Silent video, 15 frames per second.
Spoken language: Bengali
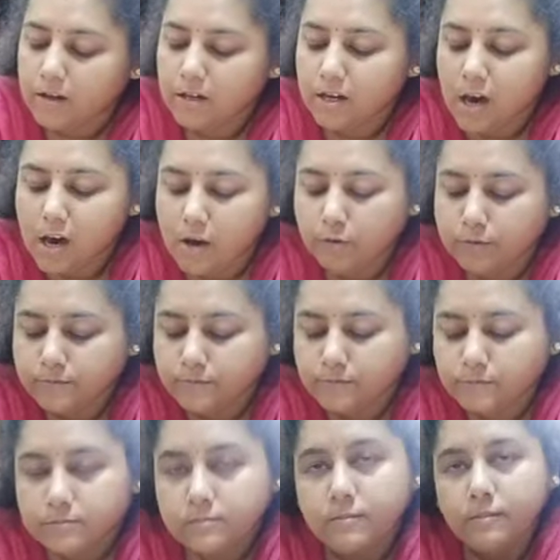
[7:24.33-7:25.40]
লাউ
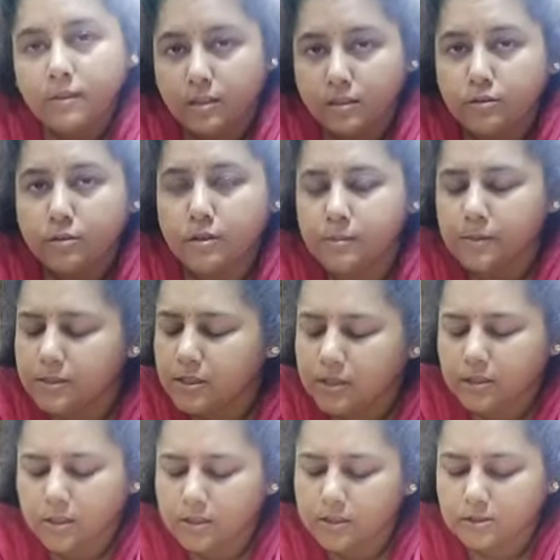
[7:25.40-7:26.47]
ধনে পাতা
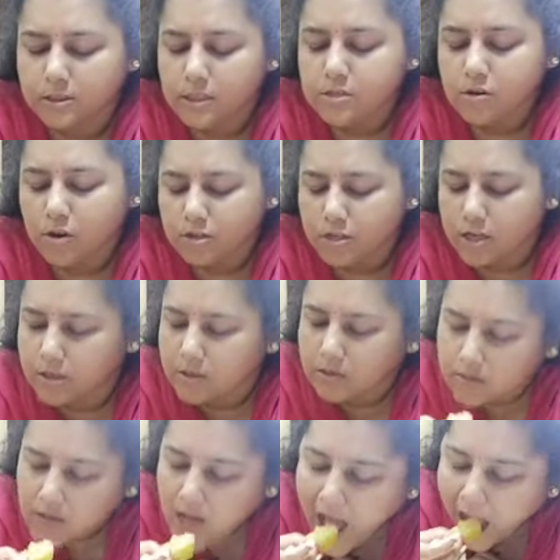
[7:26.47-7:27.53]
দিয়ে জাস্ট
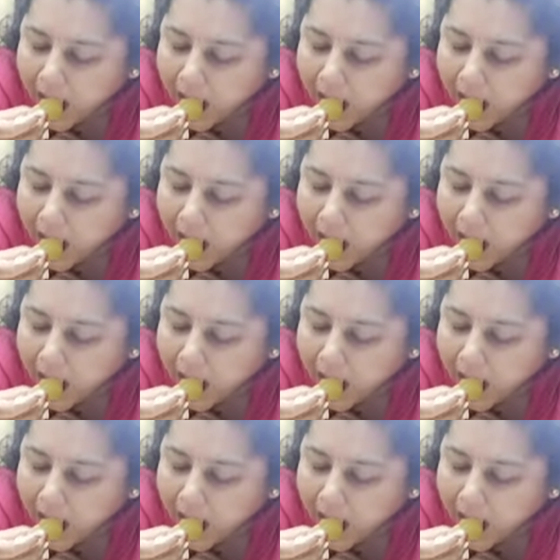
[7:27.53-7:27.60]
অসাধারণ